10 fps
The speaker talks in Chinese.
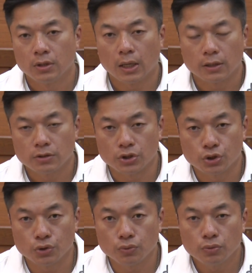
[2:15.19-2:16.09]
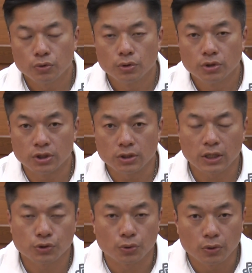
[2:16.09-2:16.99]
啊，一首真
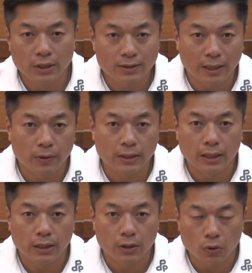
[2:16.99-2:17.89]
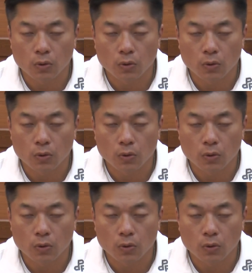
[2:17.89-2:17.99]
正属于咱台湾人的国